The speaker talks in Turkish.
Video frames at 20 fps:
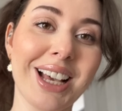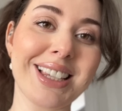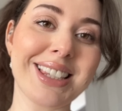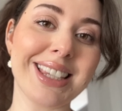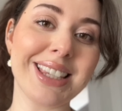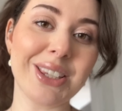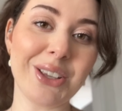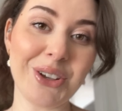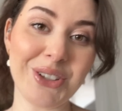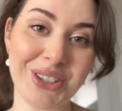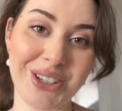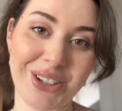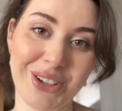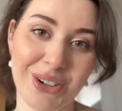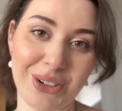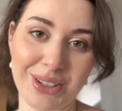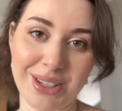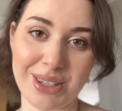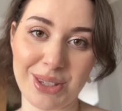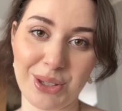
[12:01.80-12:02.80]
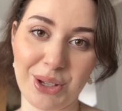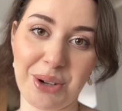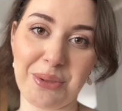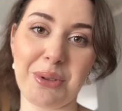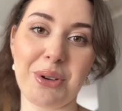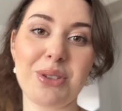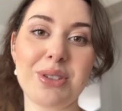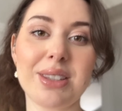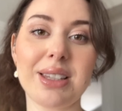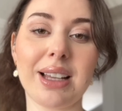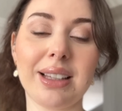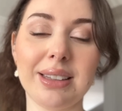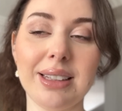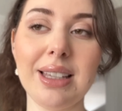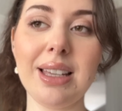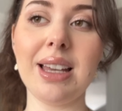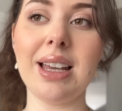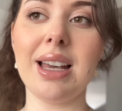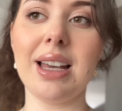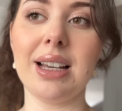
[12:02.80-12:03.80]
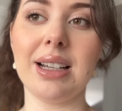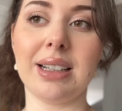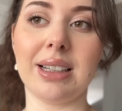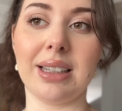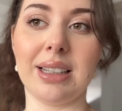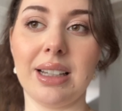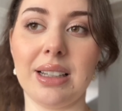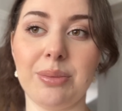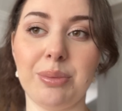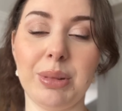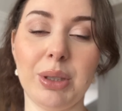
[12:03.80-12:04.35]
yani siz önce görün istiyorum. O yüzden de e,